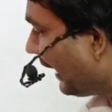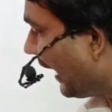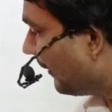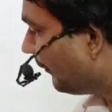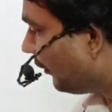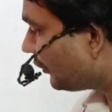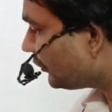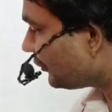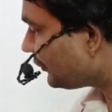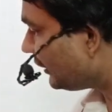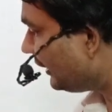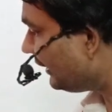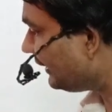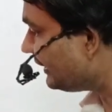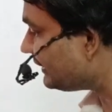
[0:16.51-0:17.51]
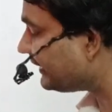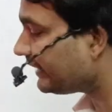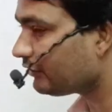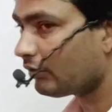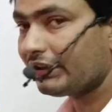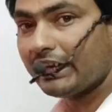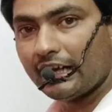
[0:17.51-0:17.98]
एमोक्सोसलिन इससे
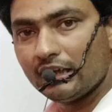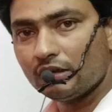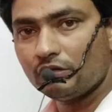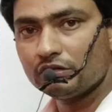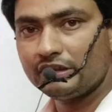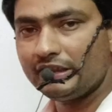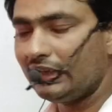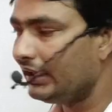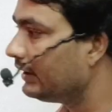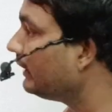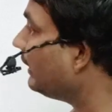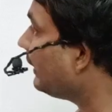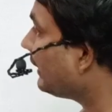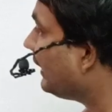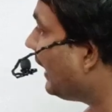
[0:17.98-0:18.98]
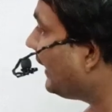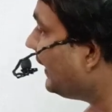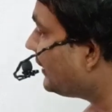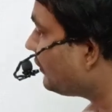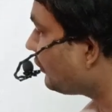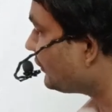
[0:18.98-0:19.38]
थोड़ी अलग होती है क्या ये जो